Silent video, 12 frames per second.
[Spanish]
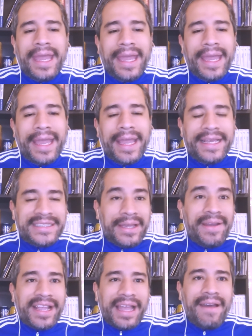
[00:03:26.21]
eh, y
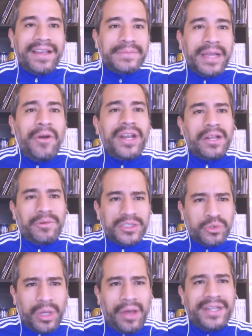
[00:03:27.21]
se ve cada vez mejor,
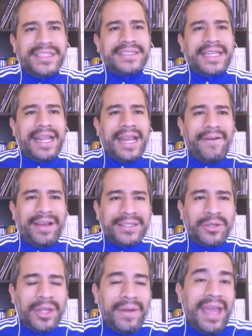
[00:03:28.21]
algunos jugadores están
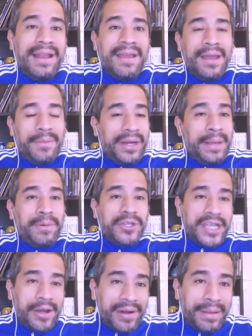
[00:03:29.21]
elevando nivel, por ejemplo,
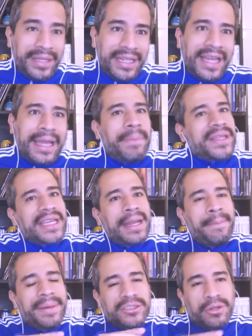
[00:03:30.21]
Sharon Ramírez, la
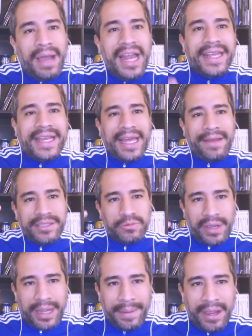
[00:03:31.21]
capitana, empezó mal y cada vez
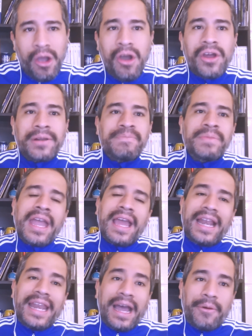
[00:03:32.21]
juega mejor,
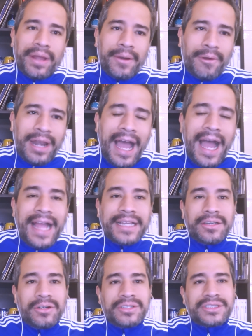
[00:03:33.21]
Laura
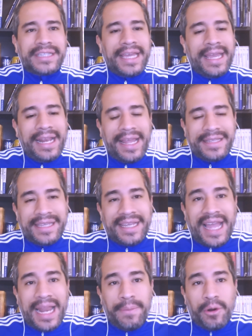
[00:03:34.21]
Bolaños, eh, Lady
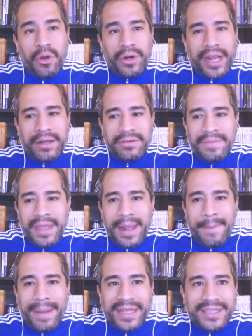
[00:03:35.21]
Calvo lograron
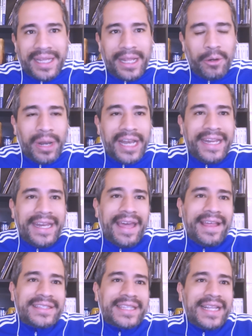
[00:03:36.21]
mantener una
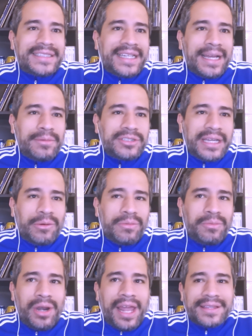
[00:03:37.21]
línea de tres, digamos, de
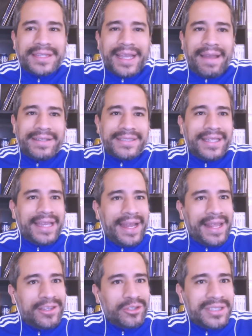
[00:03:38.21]
un volante cabeza
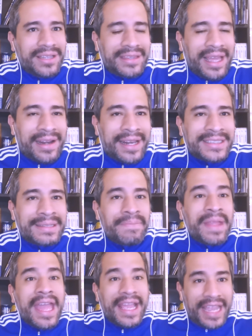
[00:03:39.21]
diaria y dos internas
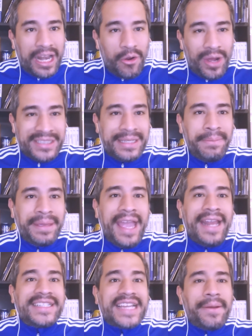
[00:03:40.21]
que lo hacen
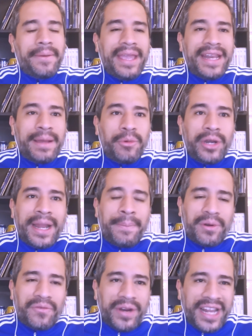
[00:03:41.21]
bien, ya Viviana
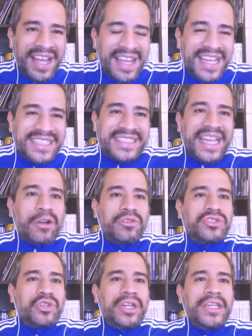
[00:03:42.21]
munera por fuera se
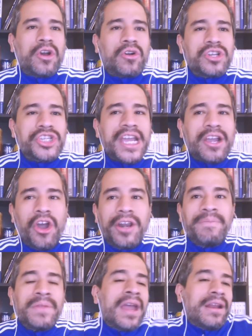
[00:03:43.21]
consolidó con
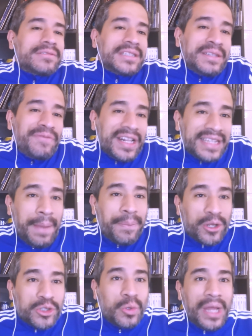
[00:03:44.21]
Chacón, nos hace falta de
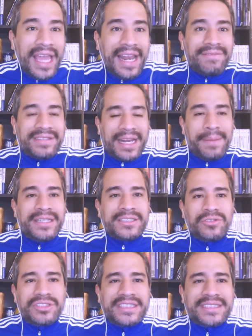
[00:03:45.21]
pronto una delantera
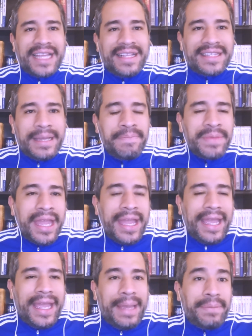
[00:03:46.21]
más consistente.
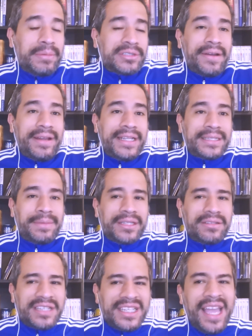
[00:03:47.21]
Eh, vimos a Vanessa
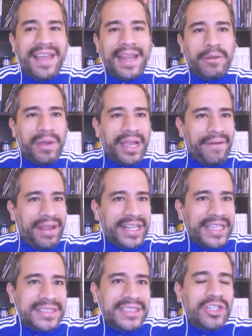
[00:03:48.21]
Mendoza ayer, ahí juega
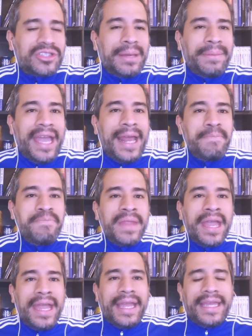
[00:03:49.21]
Belkis Niño también.
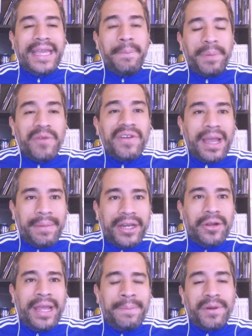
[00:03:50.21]
Y el profe
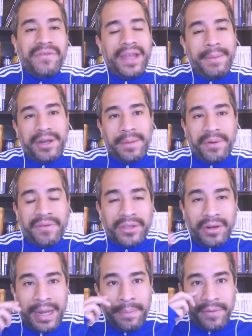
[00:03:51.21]
Gamero, el profe Gamero, el
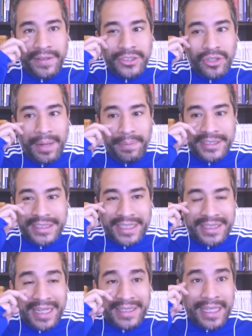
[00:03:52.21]
profe, el profe Sola, pues
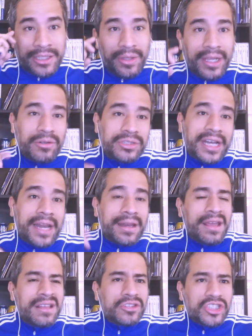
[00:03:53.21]
está tratando de
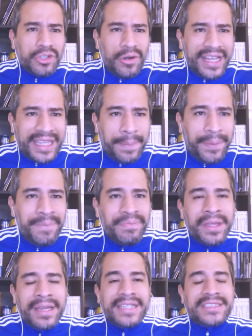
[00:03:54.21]
encontrar no solo el
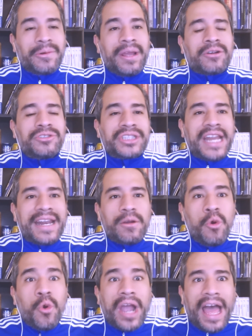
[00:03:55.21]
equipo, sino
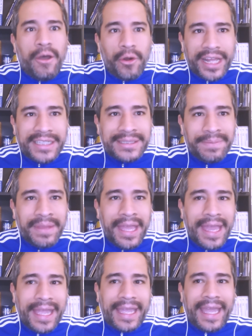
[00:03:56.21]
encontrar jugadoras
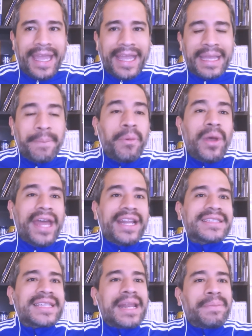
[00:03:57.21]
que
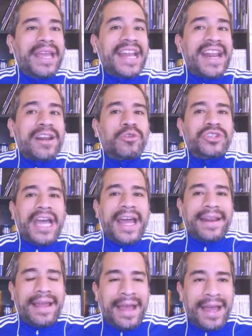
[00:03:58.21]
puedan entrar bien a
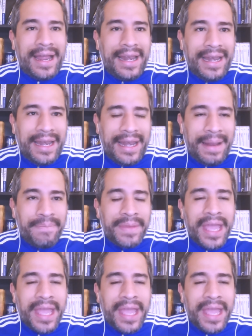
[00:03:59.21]
rotar al,